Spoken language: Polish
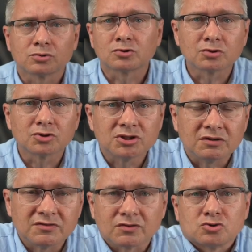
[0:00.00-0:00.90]
No trudno się
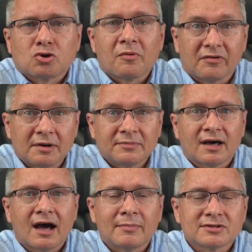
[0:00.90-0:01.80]
dziwić, w końcu kupowałem
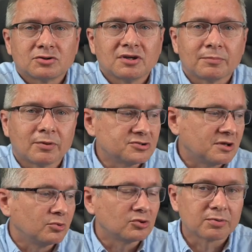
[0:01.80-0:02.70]
na Amazonie
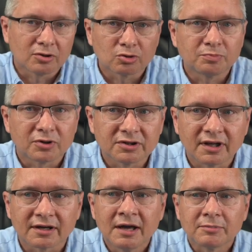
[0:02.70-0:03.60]
japońskim, był to produkt pod
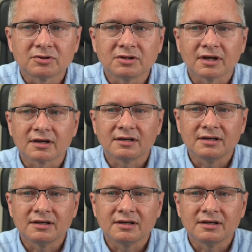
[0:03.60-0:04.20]
rynek, pod rynek